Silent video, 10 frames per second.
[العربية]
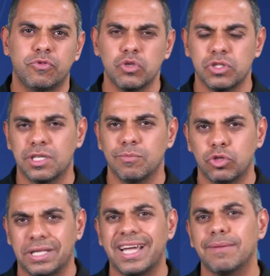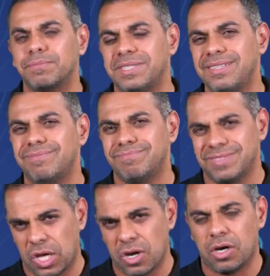فرصه المنتخب دي
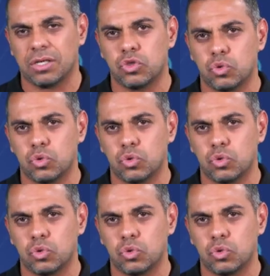اتاخرت